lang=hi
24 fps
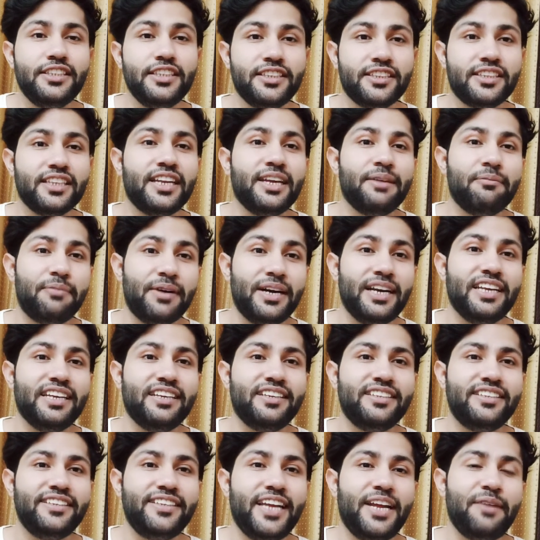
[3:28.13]
इतने बड़े
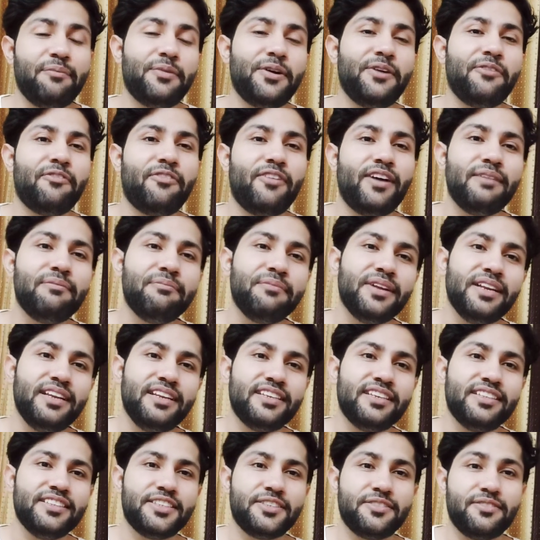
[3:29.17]
10.5
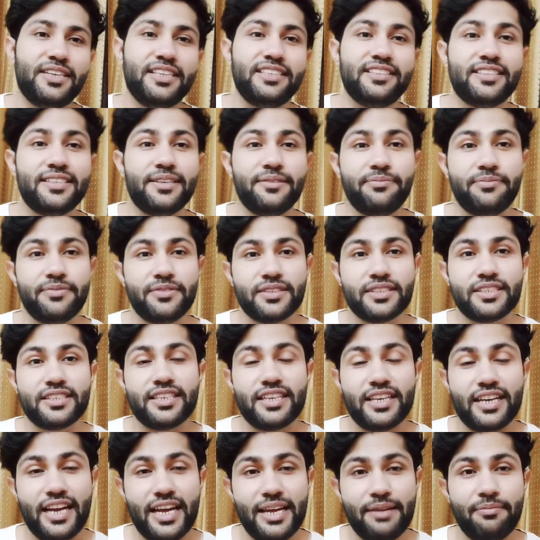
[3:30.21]
मिलियंस वाले
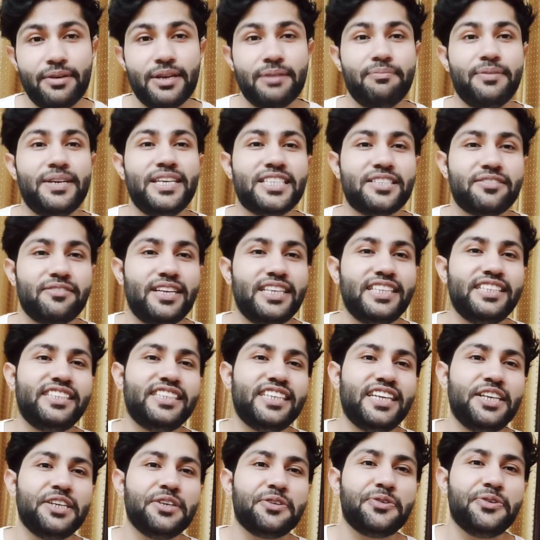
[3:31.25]
सब्सक्राइबर बेस वाले
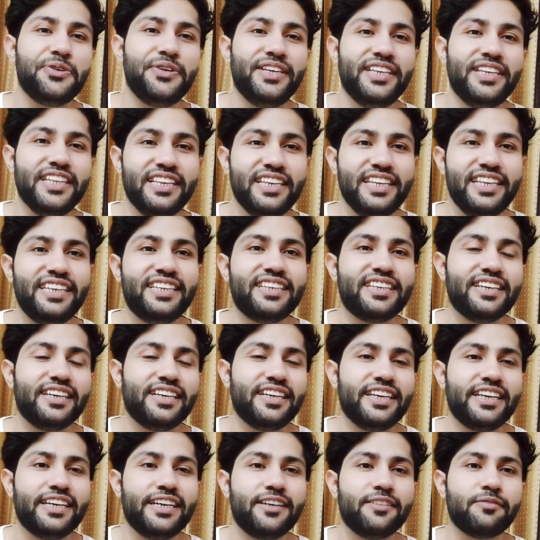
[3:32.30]
चैनल को डिलीट
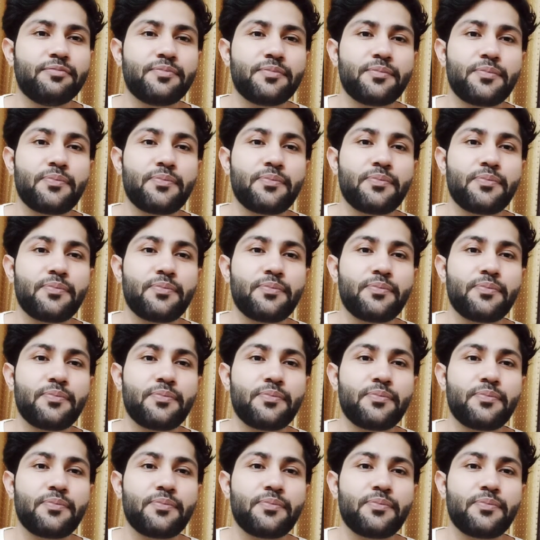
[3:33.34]
करने का